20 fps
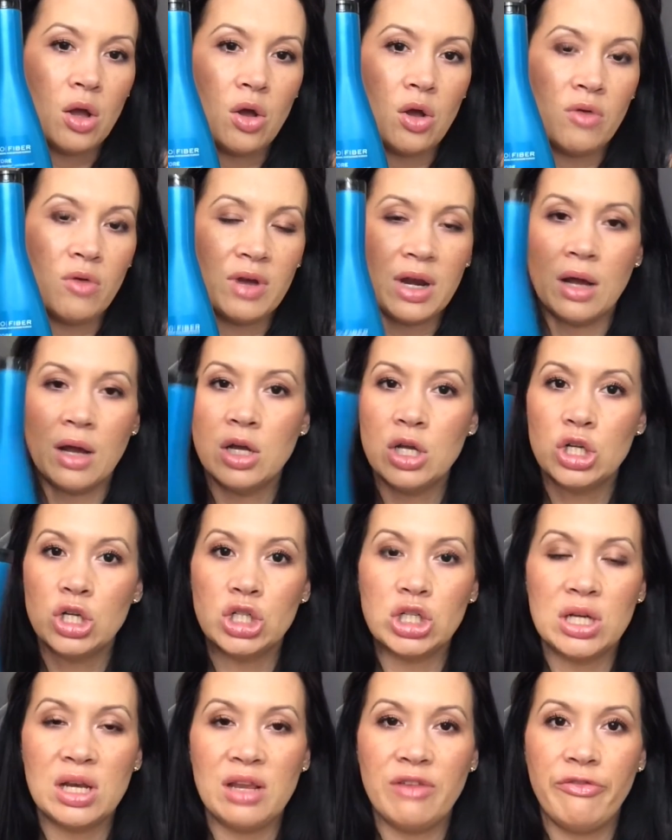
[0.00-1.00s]
Euh, voilà,
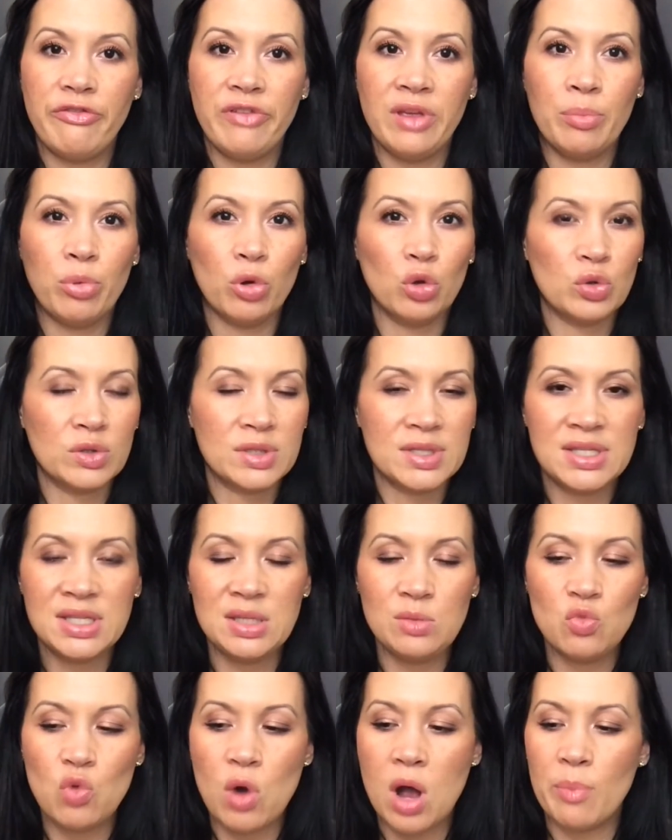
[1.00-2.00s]
je l'ai fait pendant
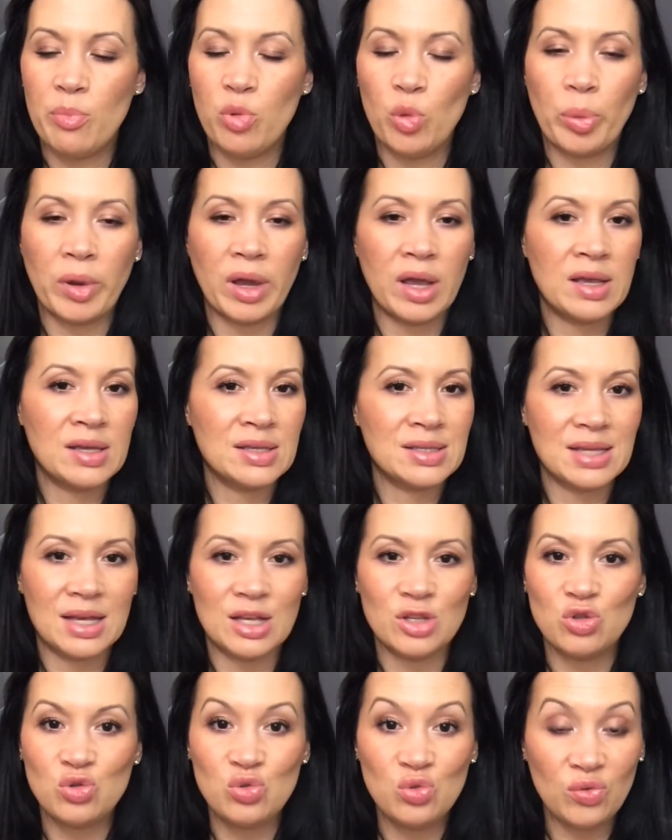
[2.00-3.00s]
6 mois à peu près,
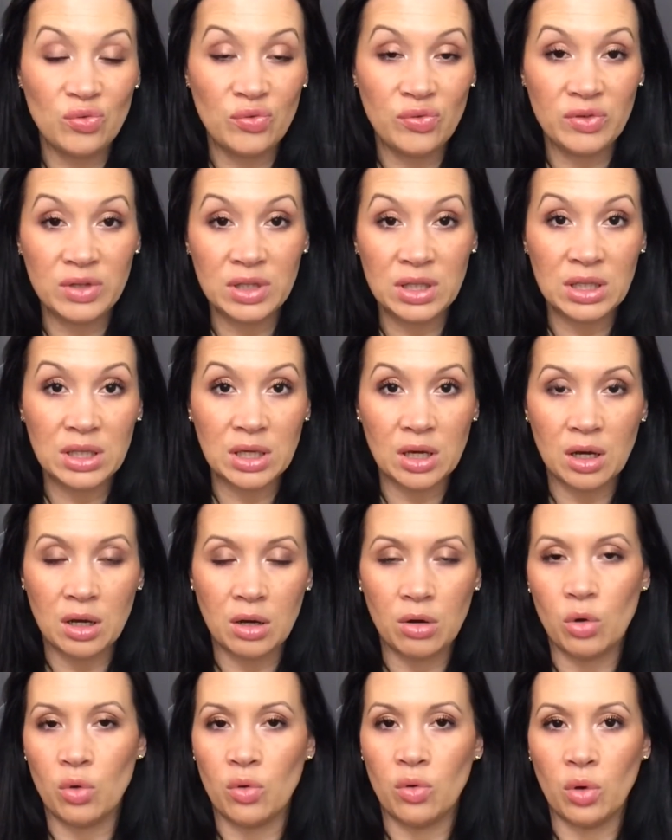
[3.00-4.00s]
ça a suffi
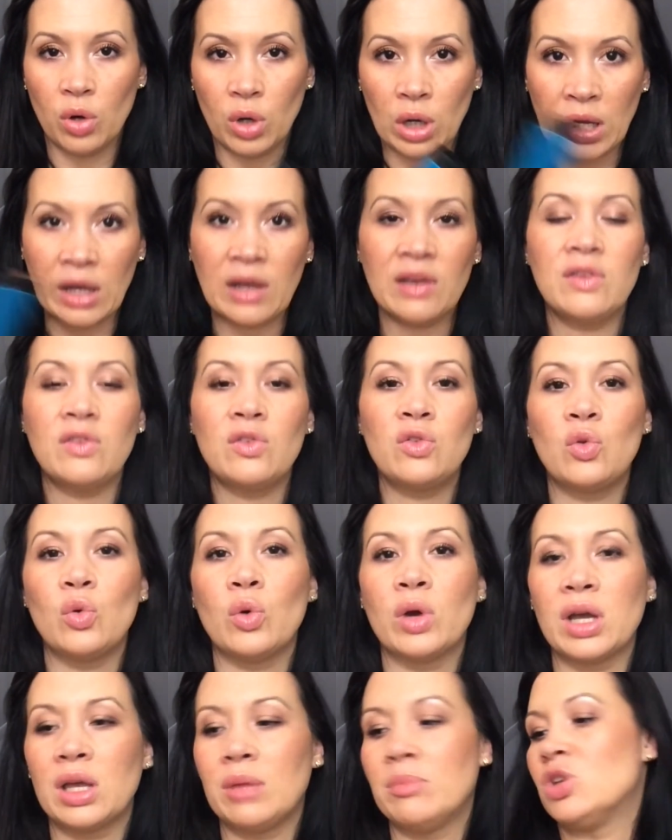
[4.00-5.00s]
à euh,
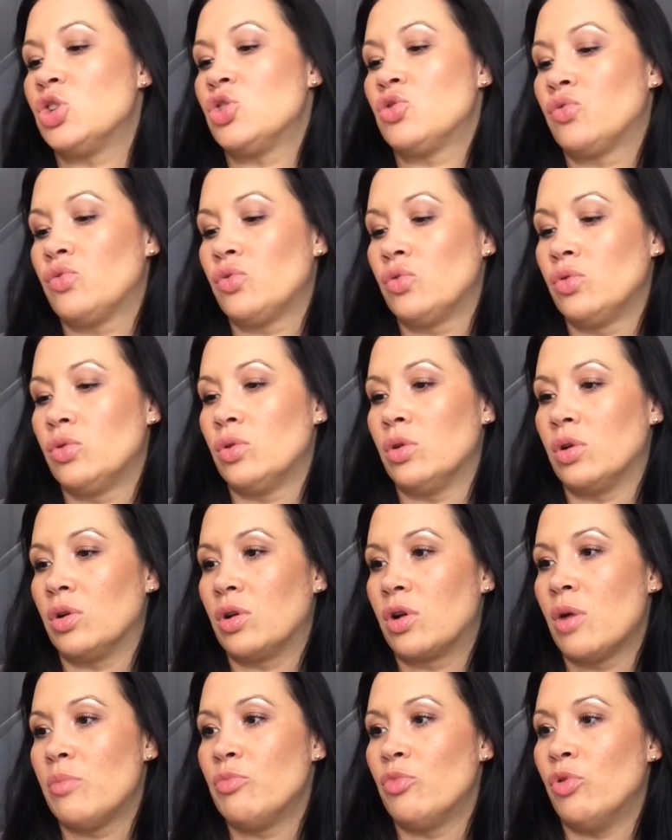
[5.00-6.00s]
restaurer mes cheveux euh,
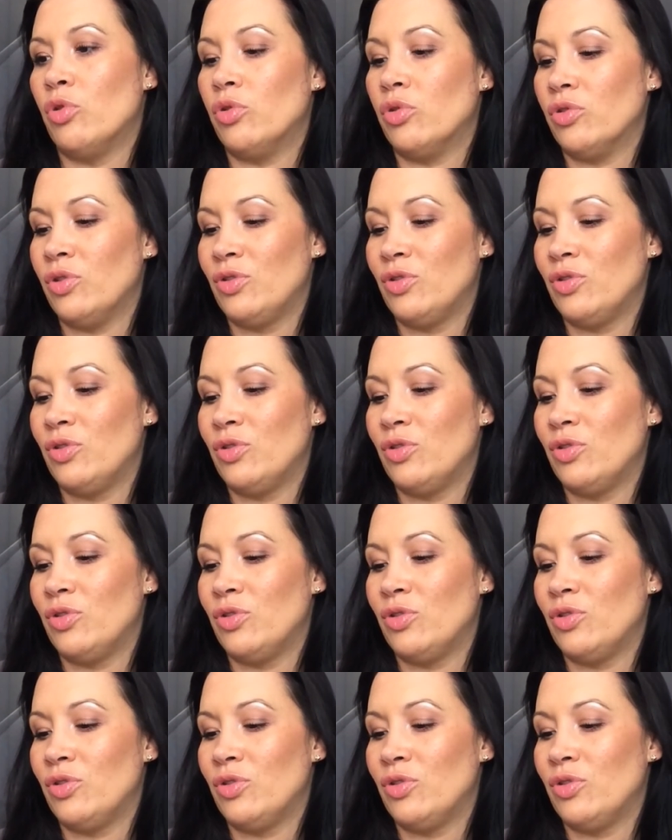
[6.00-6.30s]
comme